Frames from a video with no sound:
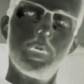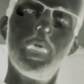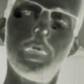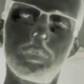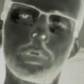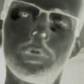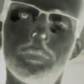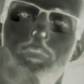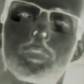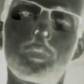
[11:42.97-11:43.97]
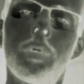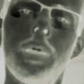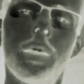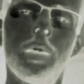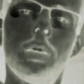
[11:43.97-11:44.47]
Voilà, donc si vous le
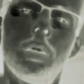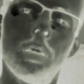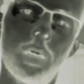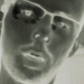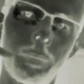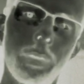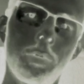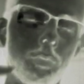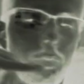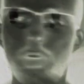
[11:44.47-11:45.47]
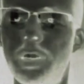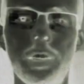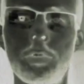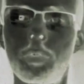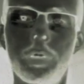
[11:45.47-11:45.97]
trouvez, hein, Répète, je
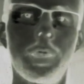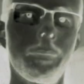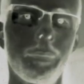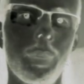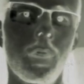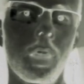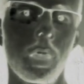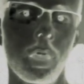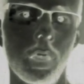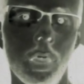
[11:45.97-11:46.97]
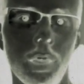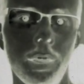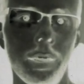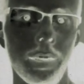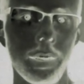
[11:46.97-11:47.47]
les autorités.
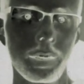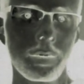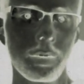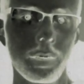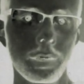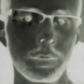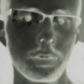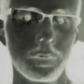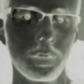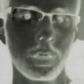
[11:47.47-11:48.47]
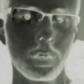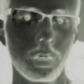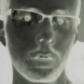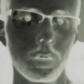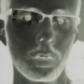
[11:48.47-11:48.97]
Les collectionneurs
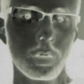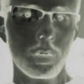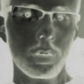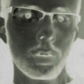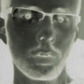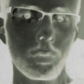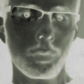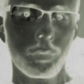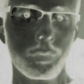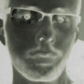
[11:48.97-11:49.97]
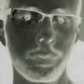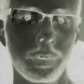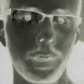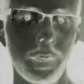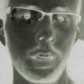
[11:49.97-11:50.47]

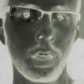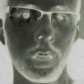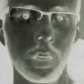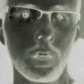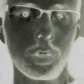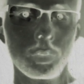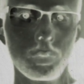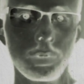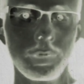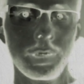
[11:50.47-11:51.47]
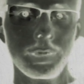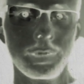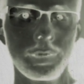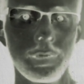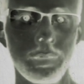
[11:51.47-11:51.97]
offraient jusqu'à
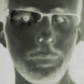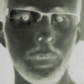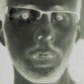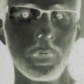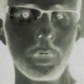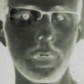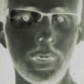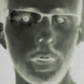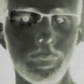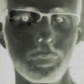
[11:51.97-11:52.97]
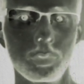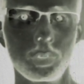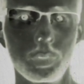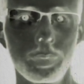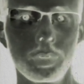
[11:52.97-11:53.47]
6000 dollars pour
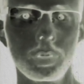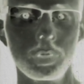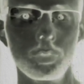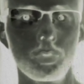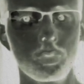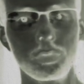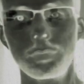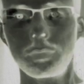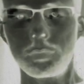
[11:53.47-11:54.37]
une copie authentique du jeu.